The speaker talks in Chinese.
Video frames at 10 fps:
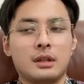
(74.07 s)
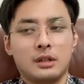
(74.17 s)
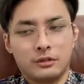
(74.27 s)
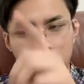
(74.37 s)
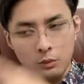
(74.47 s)

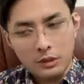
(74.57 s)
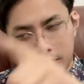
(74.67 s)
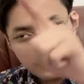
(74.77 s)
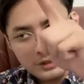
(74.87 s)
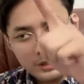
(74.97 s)
中国
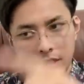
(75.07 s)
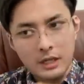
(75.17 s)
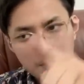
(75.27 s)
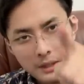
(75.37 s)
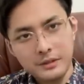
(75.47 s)
召集伊
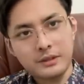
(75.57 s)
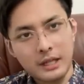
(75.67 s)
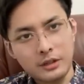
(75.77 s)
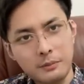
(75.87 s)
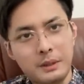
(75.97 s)
朗、巴基斯
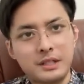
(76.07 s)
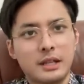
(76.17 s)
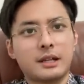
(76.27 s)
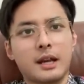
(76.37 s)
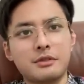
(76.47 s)
坦到北京
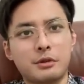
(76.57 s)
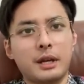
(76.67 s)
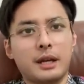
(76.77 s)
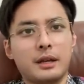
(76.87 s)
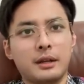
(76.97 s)
来开安全
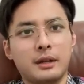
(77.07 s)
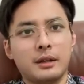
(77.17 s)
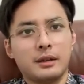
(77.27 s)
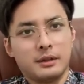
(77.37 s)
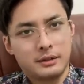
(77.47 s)
会，
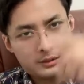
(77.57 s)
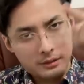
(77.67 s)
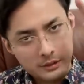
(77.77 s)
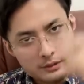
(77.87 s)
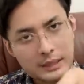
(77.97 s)

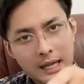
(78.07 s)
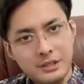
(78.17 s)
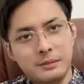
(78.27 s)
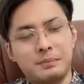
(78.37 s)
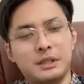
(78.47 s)
打
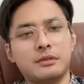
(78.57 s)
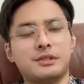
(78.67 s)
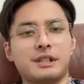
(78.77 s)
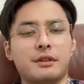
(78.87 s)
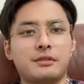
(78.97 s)
击比卢斯
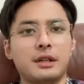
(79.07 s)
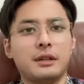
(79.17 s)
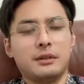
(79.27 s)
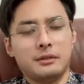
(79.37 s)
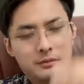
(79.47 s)
解放
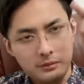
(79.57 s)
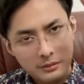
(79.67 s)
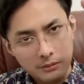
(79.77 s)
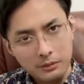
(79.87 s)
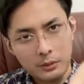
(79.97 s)
军，
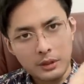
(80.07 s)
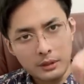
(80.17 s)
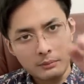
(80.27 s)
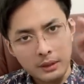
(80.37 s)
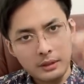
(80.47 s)

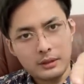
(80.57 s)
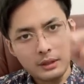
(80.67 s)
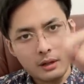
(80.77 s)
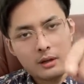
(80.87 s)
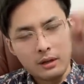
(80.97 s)
我们
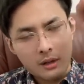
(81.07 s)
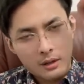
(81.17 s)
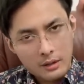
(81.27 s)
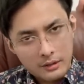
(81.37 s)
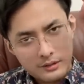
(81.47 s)
要
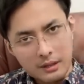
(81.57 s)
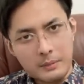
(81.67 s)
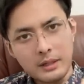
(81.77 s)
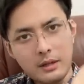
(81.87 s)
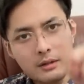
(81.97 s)
怎
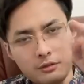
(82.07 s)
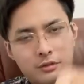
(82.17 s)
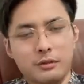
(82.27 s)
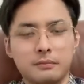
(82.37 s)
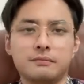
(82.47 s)
么样
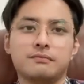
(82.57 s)
去